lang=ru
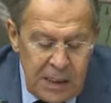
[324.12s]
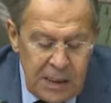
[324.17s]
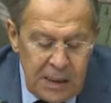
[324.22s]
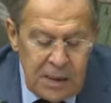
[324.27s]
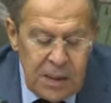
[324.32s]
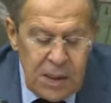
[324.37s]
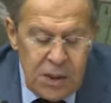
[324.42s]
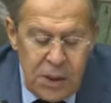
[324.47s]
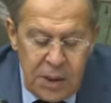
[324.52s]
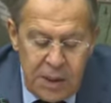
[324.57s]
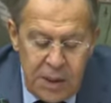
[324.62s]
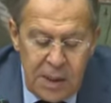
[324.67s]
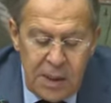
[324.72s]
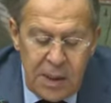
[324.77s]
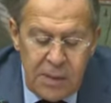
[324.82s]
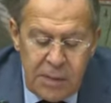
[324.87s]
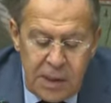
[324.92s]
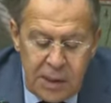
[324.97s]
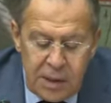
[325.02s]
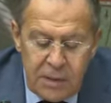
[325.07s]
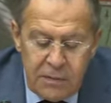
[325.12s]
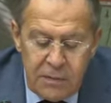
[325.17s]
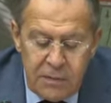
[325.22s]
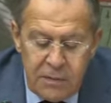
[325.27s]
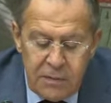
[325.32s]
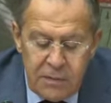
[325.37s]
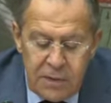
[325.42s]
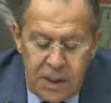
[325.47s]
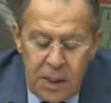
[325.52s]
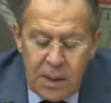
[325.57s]
Значительное место
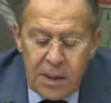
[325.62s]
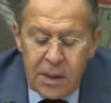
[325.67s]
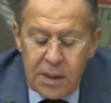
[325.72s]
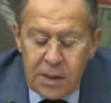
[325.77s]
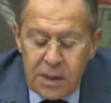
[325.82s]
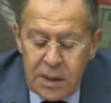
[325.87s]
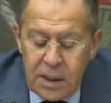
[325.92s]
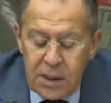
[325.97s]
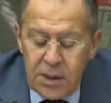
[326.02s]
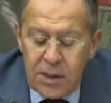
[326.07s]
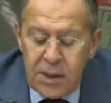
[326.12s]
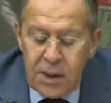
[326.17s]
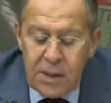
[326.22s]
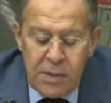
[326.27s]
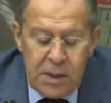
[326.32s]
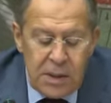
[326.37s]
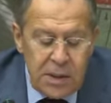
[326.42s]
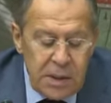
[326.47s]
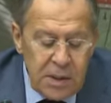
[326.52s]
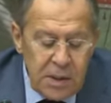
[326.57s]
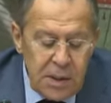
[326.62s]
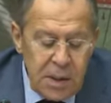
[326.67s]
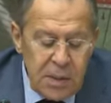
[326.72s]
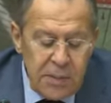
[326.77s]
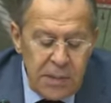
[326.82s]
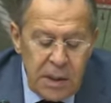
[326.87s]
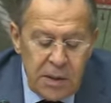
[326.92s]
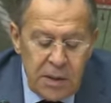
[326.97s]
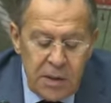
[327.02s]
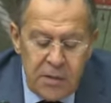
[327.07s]
в деятельности нашей комиссии
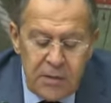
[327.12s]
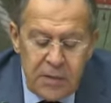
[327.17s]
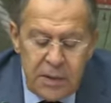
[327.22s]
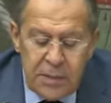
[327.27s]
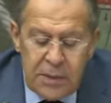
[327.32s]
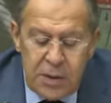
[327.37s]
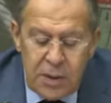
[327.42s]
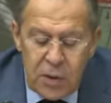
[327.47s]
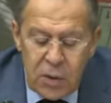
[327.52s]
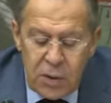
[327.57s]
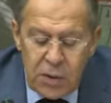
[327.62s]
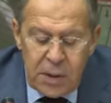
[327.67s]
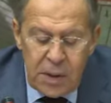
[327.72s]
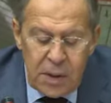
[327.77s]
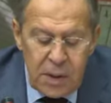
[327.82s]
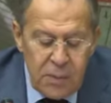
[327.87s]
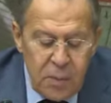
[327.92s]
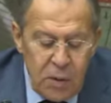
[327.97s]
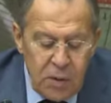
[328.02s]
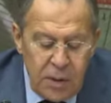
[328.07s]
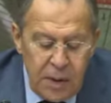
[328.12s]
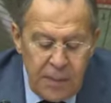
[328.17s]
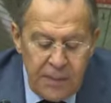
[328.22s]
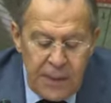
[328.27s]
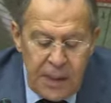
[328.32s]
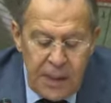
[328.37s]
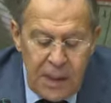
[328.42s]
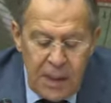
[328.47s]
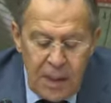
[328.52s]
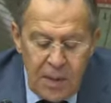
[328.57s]
занимает информационная работа,
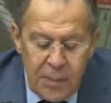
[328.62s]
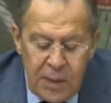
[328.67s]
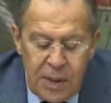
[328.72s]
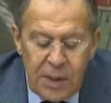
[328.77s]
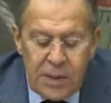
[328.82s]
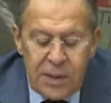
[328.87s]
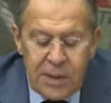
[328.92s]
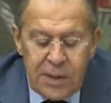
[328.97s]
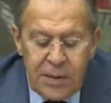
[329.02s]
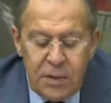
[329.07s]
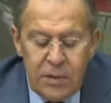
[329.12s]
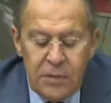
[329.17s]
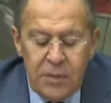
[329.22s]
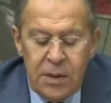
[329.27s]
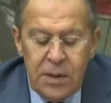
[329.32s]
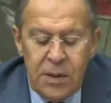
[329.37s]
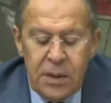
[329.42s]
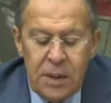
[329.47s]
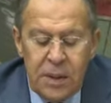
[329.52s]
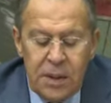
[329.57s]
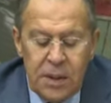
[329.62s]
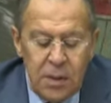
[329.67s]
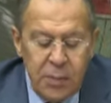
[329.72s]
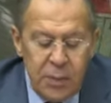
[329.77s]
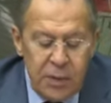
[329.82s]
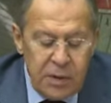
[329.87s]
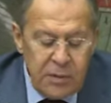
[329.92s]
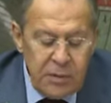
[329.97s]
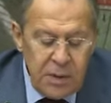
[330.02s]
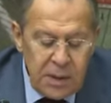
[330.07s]
прежде всего в интересах
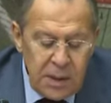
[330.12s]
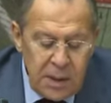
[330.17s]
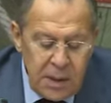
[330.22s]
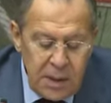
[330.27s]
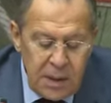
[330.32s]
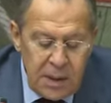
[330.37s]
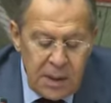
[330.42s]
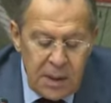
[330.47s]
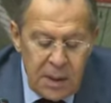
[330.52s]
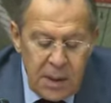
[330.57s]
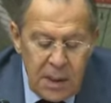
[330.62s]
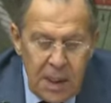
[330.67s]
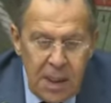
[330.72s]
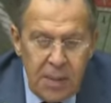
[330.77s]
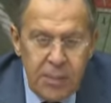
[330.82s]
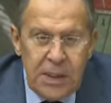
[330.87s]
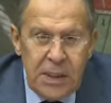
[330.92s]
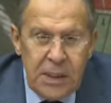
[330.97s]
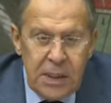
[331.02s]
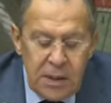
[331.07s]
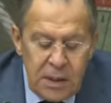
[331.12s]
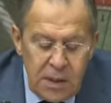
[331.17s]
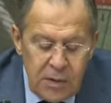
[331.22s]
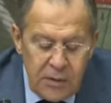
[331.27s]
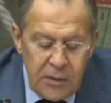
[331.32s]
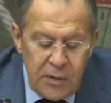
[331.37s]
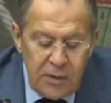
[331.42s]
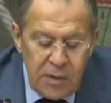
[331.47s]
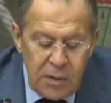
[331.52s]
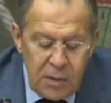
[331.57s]
продвижения
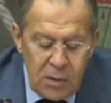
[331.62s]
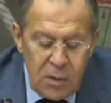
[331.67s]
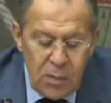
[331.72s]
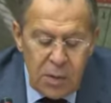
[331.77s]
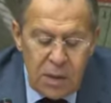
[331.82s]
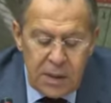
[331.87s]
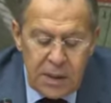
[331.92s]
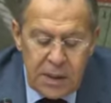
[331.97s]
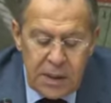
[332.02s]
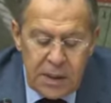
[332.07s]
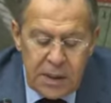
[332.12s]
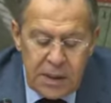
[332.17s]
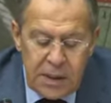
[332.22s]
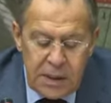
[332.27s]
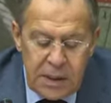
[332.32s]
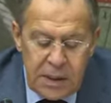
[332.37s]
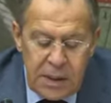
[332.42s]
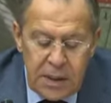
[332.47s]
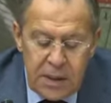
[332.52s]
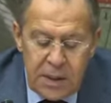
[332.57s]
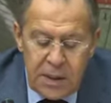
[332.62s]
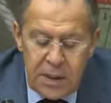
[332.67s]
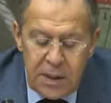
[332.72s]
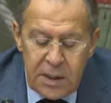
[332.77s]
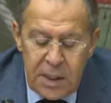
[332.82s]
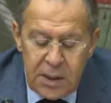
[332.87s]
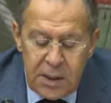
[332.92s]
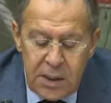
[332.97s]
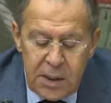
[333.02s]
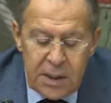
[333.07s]
объективного образа России среди
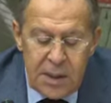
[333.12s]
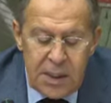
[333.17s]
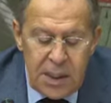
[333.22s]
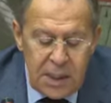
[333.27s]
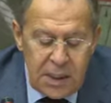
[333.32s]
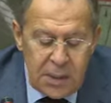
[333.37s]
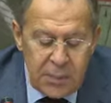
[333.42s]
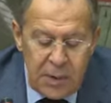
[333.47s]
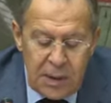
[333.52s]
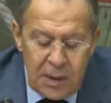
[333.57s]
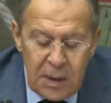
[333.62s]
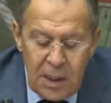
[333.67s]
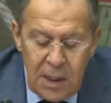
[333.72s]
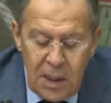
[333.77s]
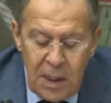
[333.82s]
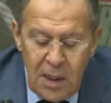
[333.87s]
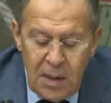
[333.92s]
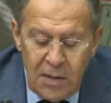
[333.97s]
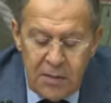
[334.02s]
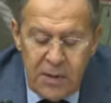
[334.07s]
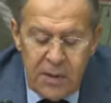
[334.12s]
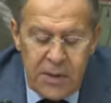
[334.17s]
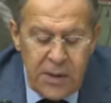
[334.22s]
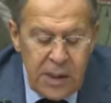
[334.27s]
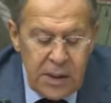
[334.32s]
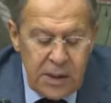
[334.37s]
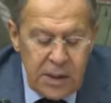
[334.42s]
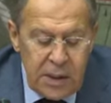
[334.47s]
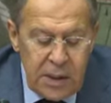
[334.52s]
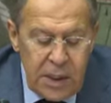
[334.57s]
наших диаспор, в
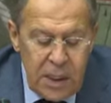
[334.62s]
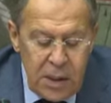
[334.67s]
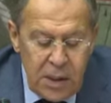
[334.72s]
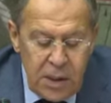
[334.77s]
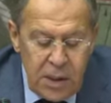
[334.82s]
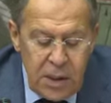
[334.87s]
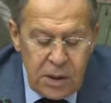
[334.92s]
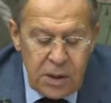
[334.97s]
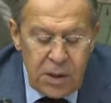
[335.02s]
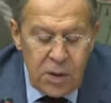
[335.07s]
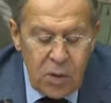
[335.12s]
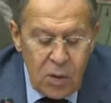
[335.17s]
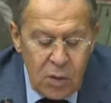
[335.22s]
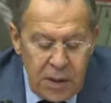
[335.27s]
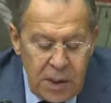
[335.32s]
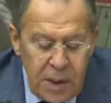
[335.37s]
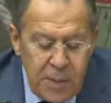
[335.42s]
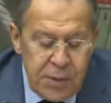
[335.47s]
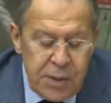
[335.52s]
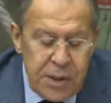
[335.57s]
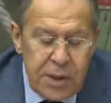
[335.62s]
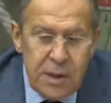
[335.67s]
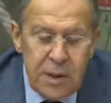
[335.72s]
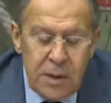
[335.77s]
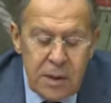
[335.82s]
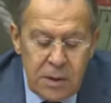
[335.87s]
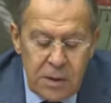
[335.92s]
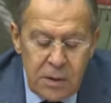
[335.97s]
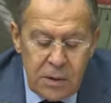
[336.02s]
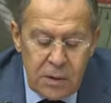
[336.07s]
интересах широкой
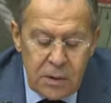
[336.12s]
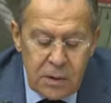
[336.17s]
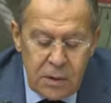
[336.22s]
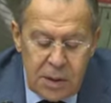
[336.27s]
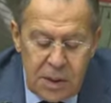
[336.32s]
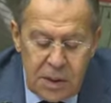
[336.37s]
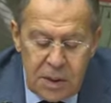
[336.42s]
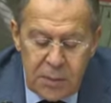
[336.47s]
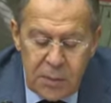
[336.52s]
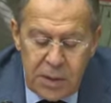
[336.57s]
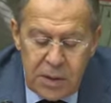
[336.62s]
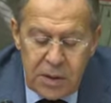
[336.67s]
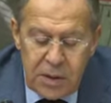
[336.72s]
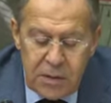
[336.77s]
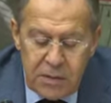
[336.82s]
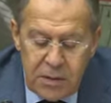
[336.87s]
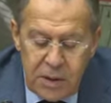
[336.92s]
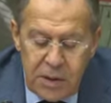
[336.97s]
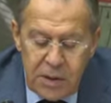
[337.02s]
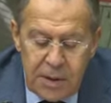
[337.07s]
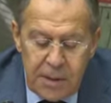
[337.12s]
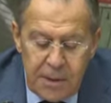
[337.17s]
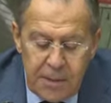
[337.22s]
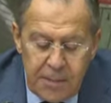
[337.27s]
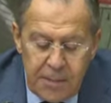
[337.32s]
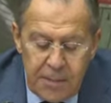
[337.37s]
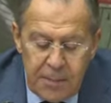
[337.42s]
общественности государств проживания.